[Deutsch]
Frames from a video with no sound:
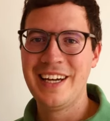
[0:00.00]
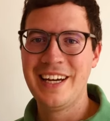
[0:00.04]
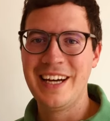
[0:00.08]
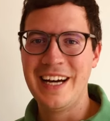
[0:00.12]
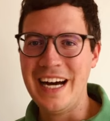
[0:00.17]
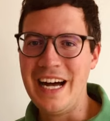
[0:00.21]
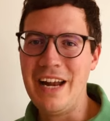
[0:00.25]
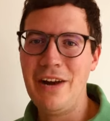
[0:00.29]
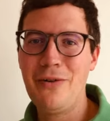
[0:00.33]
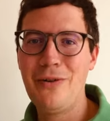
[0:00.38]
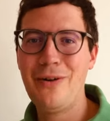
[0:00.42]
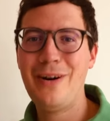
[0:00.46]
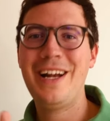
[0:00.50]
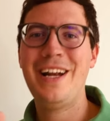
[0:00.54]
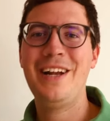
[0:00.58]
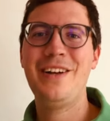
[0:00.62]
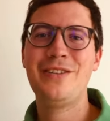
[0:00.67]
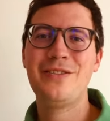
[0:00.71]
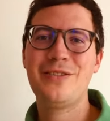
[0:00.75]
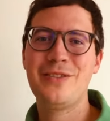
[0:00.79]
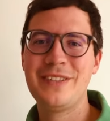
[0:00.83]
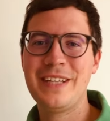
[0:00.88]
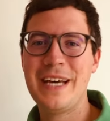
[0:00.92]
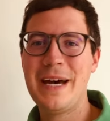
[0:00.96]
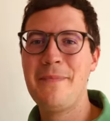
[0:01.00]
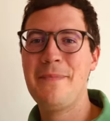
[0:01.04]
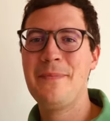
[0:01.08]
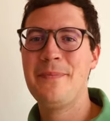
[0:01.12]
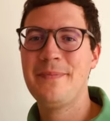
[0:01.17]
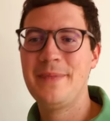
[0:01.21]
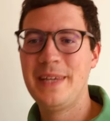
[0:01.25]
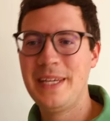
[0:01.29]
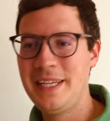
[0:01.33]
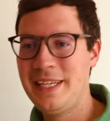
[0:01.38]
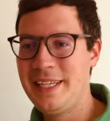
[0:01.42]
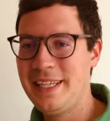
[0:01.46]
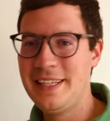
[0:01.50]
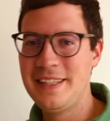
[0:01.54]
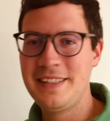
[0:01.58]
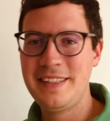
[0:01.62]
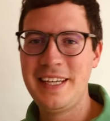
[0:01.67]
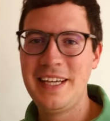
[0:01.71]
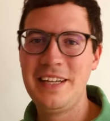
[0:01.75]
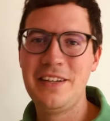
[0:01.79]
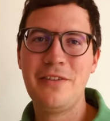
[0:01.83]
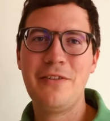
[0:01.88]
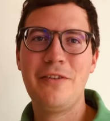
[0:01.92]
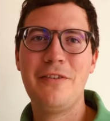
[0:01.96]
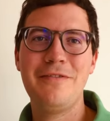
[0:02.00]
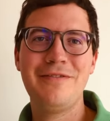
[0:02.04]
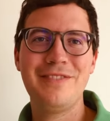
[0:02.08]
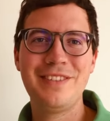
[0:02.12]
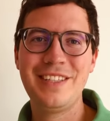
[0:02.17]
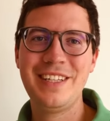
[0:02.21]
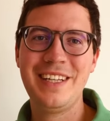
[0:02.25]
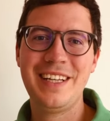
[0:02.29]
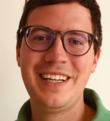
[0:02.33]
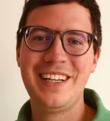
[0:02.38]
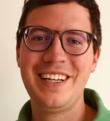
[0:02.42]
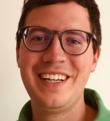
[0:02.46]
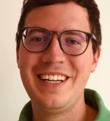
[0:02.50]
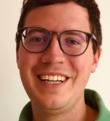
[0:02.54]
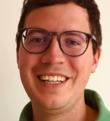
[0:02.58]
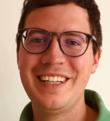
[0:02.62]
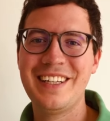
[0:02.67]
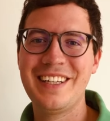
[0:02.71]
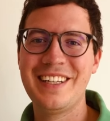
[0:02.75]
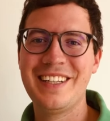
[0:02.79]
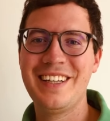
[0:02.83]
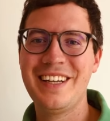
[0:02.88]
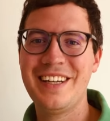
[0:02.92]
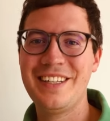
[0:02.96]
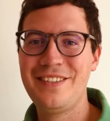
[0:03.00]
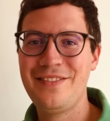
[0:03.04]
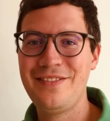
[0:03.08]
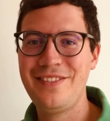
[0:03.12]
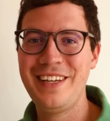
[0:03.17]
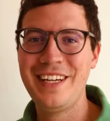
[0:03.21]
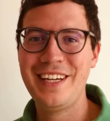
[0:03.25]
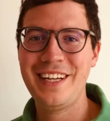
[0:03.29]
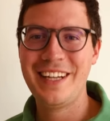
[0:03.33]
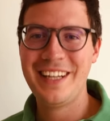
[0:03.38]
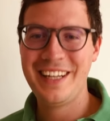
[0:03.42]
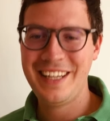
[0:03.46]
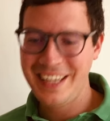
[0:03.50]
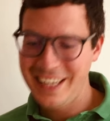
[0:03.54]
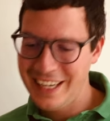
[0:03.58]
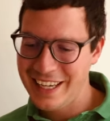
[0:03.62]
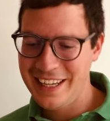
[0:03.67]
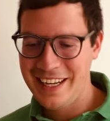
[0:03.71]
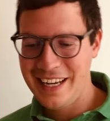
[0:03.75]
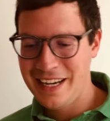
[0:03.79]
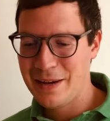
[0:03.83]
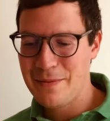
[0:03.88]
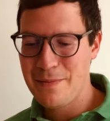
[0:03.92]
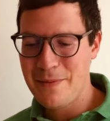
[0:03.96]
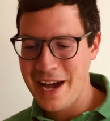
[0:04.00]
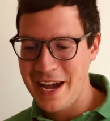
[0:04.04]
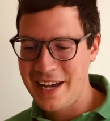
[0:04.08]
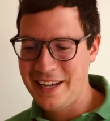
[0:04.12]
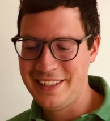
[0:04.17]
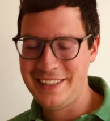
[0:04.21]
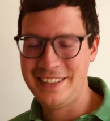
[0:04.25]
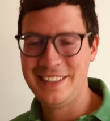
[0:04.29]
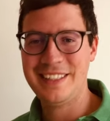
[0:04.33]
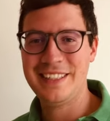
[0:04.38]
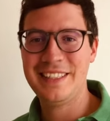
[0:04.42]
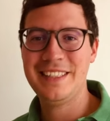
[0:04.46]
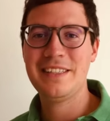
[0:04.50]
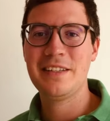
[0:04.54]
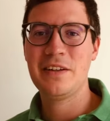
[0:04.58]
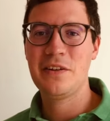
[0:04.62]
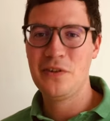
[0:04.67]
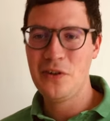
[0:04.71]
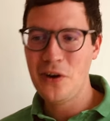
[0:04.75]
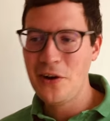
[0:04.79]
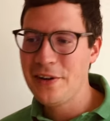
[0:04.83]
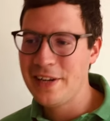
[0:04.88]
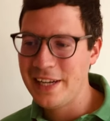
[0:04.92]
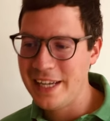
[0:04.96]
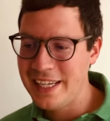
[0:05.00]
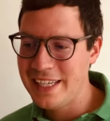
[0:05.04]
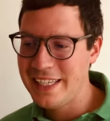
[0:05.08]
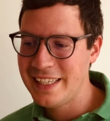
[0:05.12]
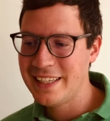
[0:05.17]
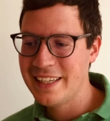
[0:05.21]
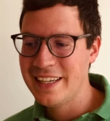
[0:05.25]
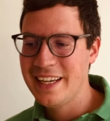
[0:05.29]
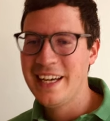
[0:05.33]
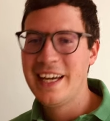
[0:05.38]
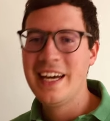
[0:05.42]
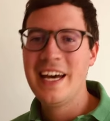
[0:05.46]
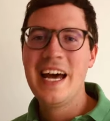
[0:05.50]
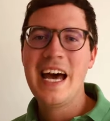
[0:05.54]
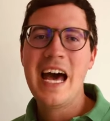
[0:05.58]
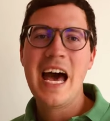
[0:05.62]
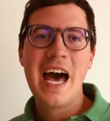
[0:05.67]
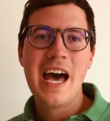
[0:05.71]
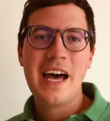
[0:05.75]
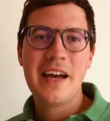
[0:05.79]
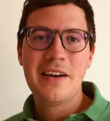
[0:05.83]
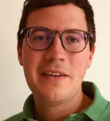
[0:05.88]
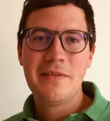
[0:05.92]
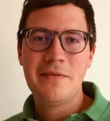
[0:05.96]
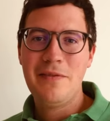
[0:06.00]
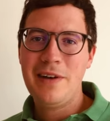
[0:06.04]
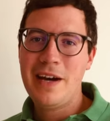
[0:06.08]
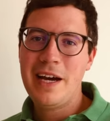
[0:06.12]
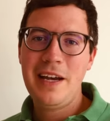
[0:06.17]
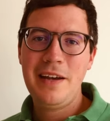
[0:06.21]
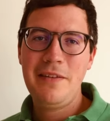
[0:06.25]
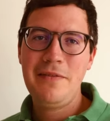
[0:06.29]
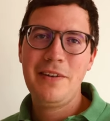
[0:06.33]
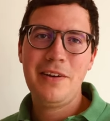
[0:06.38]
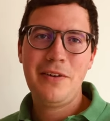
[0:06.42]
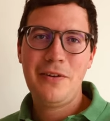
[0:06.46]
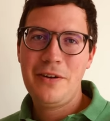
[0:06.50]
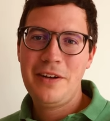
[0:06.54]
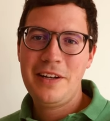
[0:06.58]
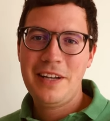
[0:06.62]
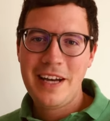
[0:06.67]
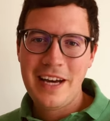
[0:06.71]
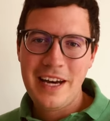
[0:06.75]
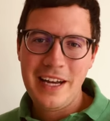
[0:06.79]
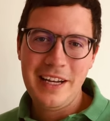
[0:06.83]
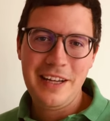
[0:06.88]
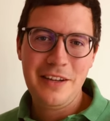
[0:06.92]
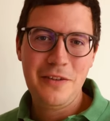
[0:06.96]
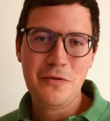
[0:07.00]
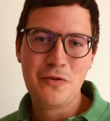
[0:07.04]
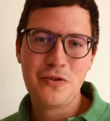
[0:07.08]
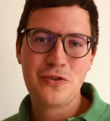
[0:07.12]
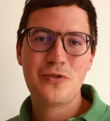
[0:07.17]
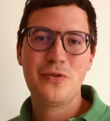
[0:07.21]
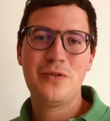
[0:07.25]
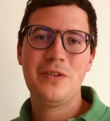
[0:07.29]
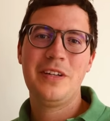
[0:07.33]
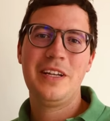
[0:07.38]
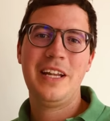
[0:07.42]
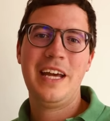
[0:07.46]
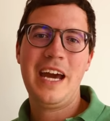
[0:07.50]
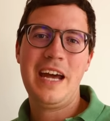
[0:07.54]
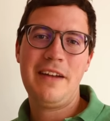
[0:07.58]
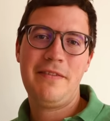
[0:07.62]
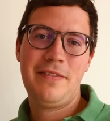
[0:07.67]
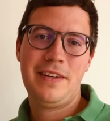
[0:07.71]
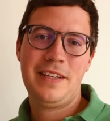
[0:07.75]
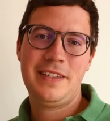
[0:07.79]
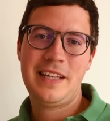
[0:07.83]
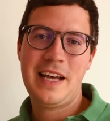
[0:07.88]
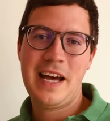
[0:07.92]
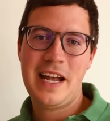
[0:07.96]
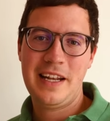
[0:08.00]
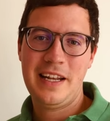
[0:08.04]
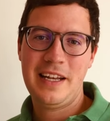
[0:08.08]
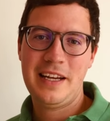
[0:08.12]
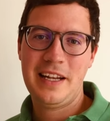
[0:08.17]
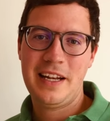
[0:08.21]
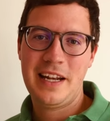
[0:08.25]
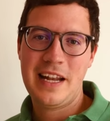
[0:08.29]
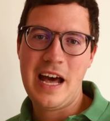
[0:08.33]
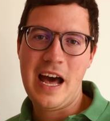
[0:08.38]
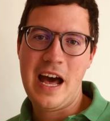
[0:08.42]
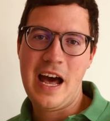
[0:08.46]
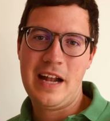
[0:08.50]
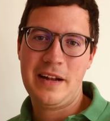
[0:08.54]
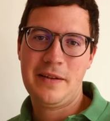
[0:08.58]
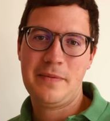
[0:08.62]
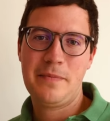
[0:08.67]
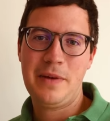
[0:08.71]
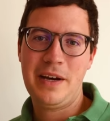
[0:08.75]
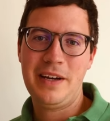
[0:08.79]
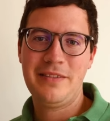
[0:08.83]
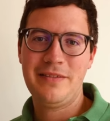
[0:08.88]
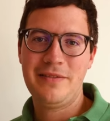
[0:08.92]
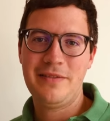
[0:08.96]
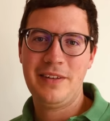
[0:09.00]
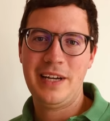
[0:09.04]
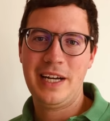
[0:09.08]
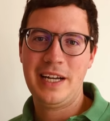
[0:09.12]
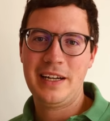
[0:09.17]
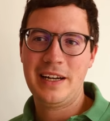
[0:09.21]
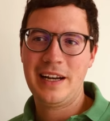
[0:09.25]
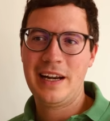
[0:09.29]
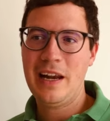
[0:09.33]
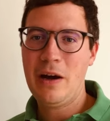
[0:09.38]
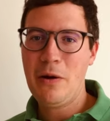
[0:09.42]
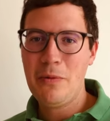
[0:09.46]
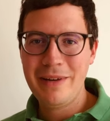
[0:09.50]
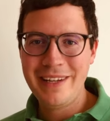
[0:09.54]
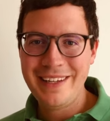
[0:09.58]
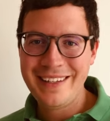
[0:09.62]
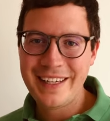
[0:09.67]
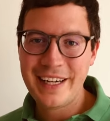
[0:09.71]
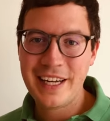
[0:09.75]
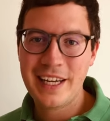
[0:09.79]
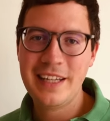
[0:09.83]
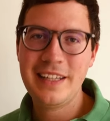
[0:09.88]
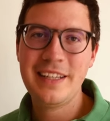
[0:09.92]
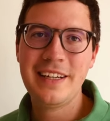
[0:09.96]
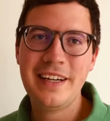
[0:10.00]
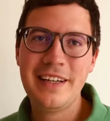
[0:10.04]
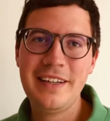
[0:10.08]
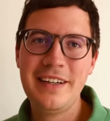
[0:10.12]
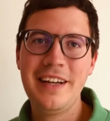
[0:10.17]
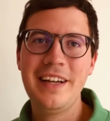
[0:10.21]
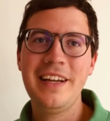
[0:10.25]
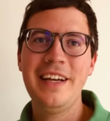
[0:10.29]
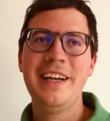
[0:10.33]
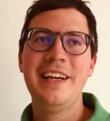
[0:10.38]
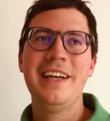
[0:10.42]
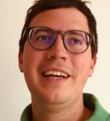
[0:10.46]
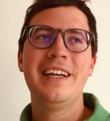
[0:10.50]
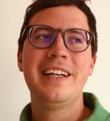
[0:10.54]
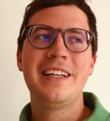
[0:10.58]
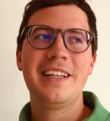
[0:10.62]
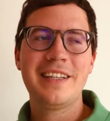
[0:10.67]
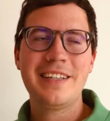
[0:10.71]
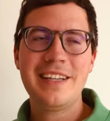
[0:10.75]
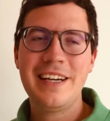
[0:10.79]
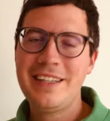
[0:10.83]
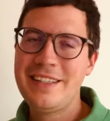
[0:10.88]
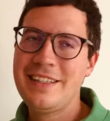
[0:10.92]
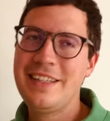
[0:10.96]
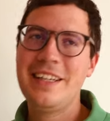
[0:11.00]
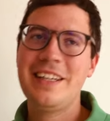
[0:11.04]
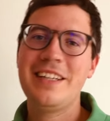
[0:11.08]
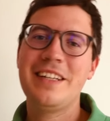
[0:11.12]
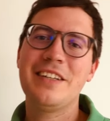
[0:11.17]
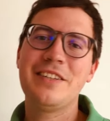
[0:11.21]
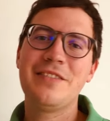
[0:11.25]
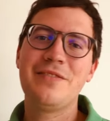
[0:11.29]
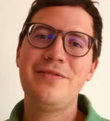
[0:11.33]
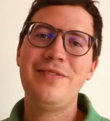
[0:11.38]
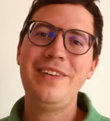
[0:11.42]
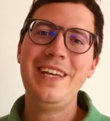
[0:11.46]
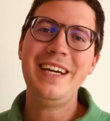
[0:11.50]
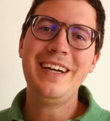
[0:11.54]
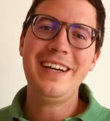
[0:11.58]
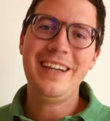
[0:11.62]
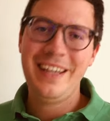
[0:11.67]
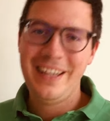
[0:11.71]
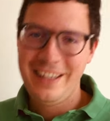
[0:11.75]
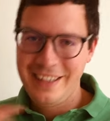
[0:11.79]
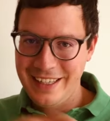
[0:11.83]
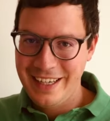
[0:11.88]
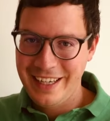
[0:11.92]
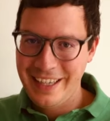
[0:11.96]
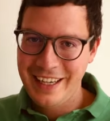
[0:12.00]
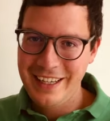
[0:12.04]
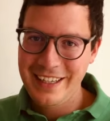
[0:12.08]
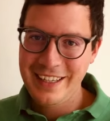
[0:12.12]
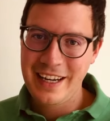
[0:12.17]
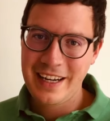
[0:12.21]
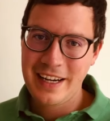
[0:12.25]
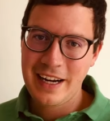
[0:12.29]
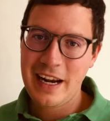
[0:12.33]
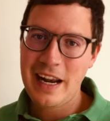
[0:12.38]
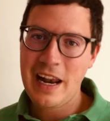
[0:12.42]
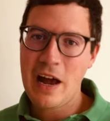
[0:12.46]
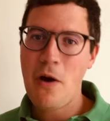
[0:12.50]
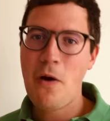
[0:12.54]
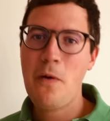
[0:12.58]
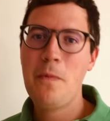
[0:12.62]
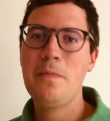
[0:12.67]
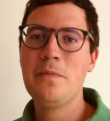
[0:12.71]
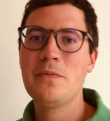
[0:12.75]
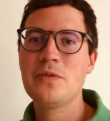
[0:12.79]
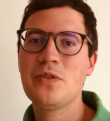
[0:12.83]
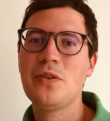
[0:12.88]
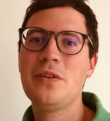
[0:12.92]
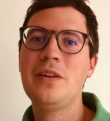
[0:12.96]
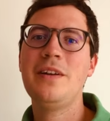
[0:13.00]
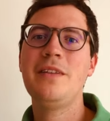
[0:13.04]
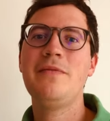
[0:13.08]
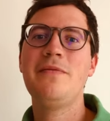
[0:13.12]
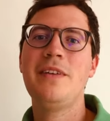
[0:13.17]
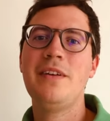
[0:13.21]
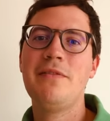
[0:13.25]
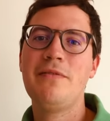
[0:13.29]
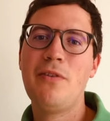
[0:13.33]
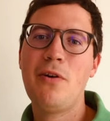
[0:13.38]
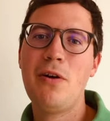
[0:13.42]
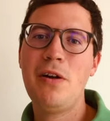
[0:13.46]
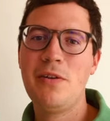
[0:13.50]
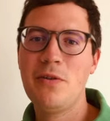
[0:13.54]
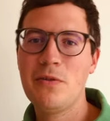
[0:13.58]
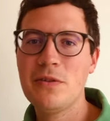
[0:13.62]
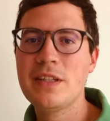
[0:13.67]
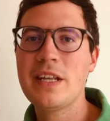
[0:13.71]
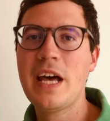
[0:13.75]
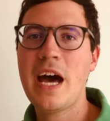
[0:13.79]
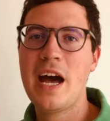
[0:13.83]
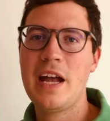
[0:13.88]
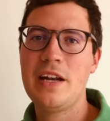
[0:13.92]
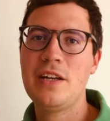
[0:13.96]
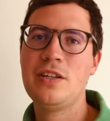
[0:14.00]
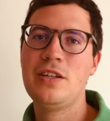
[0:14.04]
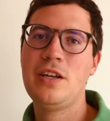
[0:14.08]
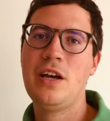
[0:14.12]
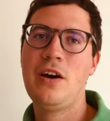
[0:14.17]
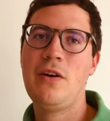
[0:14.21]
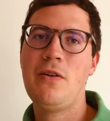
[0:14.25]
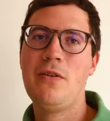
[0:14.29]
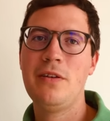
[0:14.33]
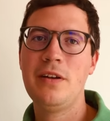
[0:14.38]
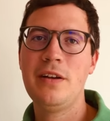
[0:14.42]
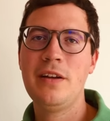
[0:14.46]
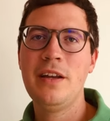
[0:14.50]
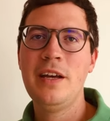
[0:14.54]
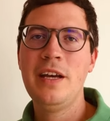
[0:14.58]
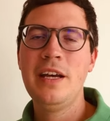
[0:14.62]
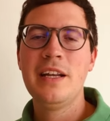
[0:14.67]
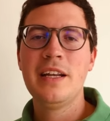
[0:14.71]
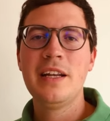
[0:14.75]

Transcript: Hallo alle zusammen. Ihr seht offensichtlich, dass wir nicht in der Gemeinde sind, noch nicht, weil wir heute eine Jugendstunde der etwas anderen Art machen werden. Glaube hinter Gittern. Das heißt nicht, dass wir hinter Gittern glauben, sondern wir wollen uns anschauen